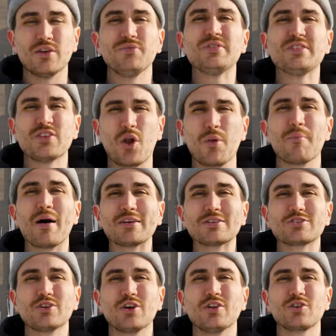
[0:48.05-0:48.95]
Notre vision
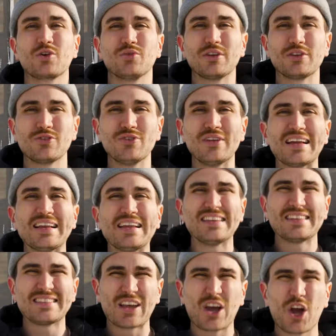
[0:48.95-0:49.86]
mentionne qu'on est une
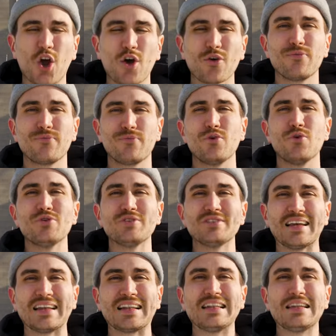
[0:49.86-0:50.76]
Église qui
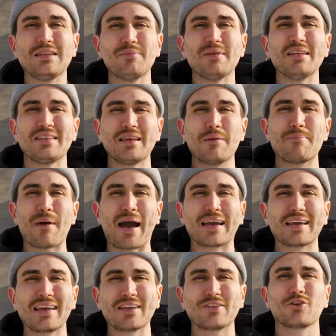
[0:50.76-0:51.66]
refuse d'être limitée
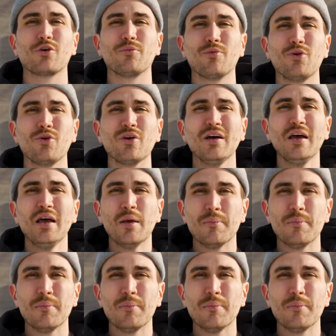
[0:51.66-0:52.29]
par quatre murs,